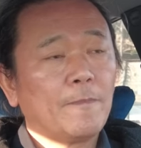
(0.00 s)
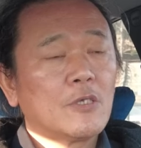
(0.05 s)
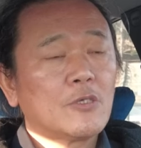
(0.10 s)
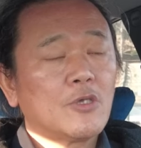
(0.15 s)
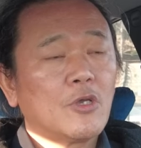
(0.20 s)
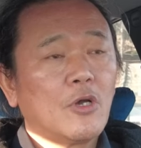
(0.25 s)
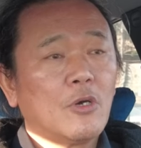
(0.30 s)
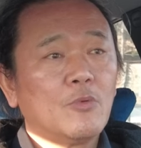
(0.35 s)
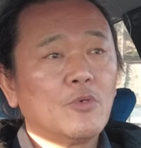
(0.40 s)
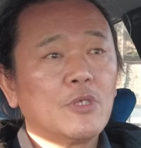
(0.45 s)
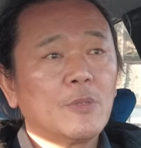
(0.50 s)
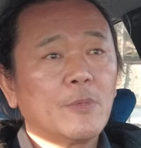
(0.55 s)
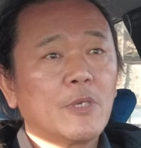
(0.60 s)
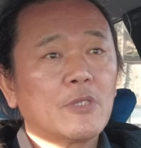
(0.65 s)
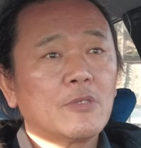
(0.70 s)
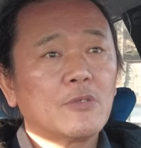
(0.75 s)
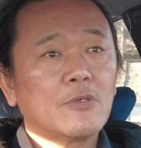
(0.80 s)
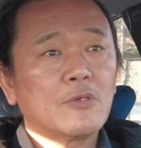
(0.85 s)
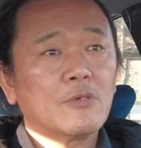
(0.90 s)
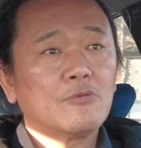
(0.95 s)
저희 어머님
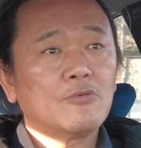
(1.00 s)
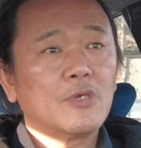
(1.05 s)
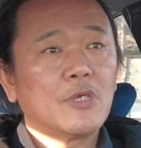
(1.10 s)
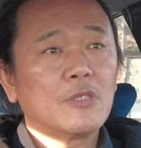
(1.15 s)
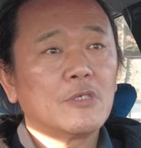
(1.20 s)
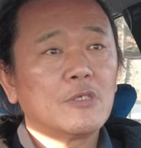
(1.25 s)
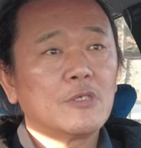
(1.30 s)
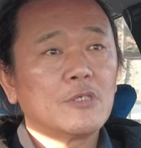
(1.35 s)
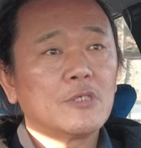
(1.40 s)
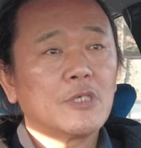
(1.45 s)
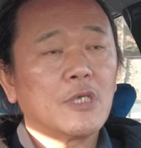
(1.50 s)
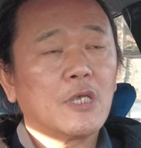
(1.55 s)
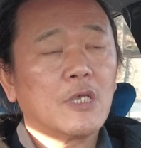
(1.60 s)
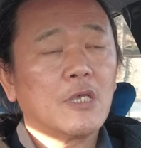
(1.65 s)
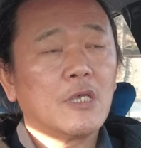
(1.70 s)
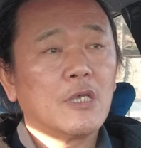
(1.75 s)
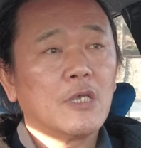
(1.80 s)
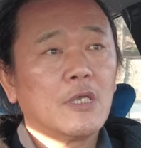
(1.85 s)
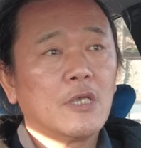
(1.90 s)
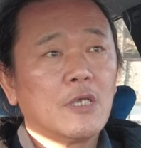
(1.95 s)
같은 경우에는
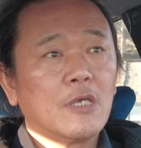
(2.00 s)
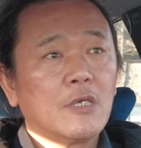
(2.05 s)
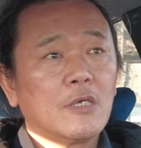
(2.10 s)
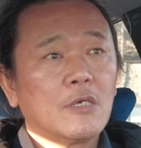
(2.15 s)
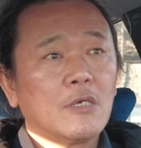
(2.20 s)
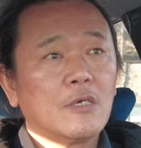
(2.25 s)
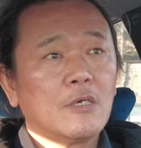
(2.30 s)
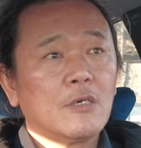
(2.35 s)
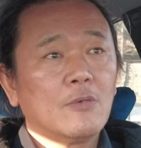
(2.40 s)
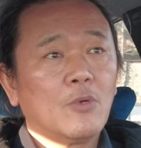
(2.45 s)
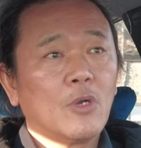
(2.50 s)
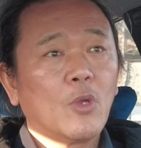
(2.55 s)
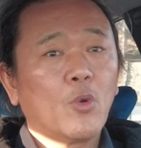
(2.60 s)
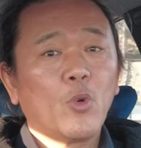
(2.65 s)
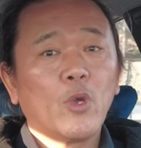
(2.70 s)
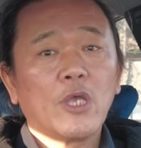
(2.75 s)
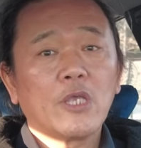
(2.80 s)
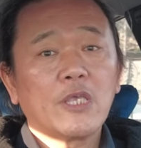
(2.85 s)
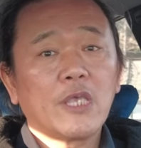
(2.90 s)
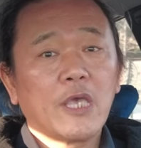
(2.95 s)
이제 어, 원래
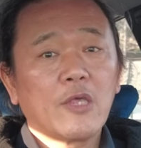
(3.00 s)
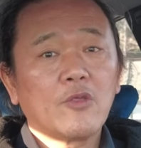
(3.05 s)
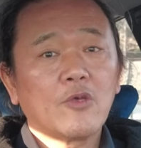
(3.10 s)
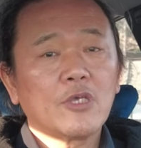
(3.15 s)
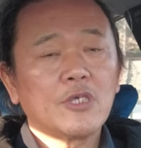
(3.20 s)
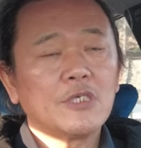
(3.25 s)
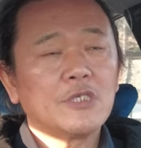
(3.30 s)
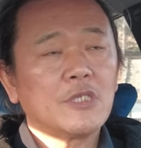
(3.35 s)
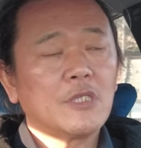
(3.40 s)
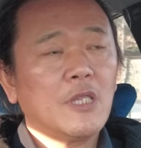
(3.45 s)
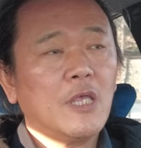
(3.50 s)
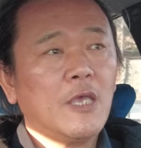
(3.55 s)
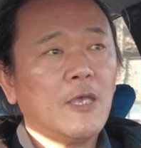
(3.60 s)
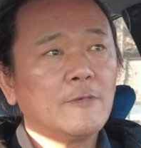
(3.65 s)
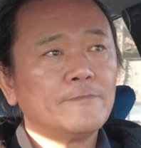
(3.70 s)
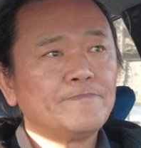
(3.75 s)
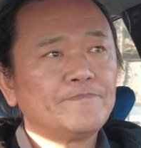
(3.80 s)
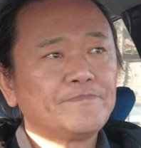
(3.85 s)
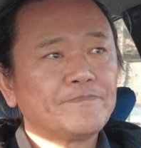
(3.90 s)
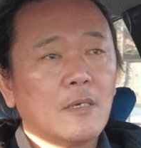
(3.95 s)
고향이
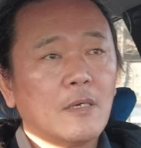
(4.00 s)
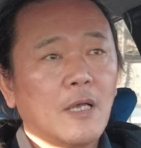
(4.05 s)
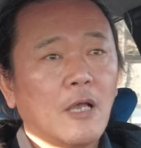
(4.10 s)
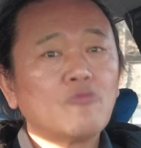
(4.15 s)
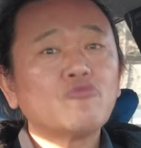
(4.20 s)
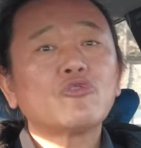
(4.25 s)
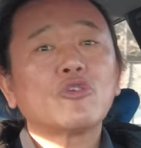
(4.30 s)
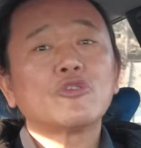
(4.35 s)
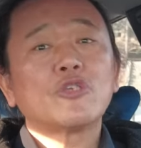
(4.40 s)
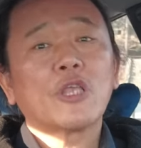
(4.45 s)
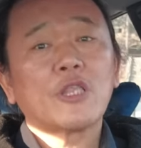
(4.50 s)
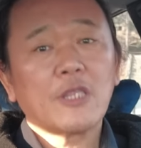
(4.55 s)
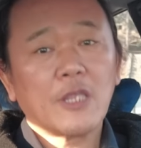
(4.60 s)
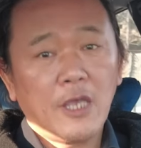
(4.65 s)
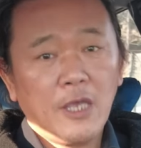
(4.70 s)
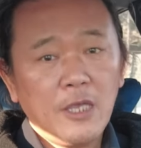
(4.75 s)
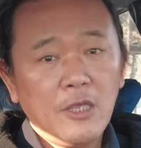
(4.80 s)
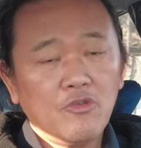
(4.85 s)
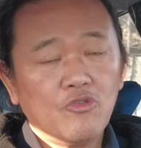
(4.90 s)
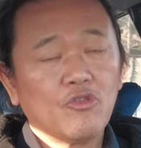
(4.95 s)
개성이신데 한국전쟁
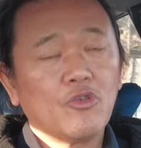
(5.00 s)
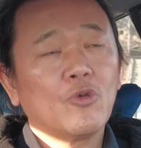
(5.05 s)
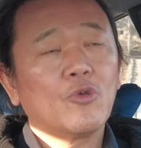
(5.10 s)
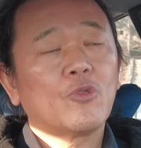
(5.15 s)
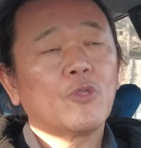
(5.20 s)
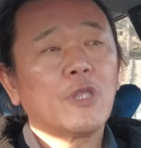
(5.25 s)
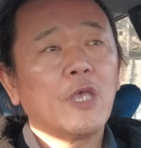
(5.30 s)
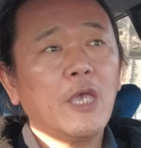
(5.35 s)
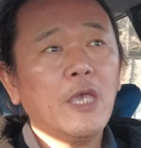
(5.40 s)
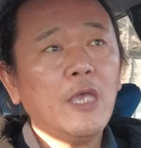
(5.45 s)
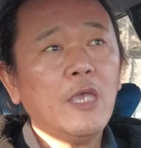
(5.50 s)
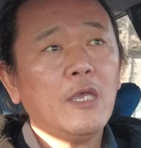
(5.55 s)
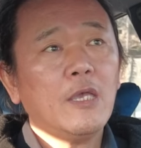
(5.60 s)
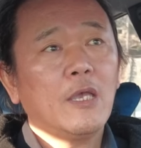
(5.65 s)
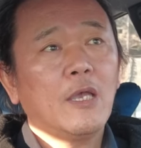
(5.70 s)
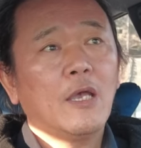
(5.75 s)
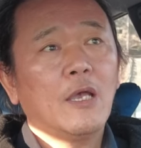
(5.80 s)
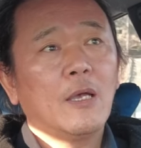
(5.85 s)
때, 6.25때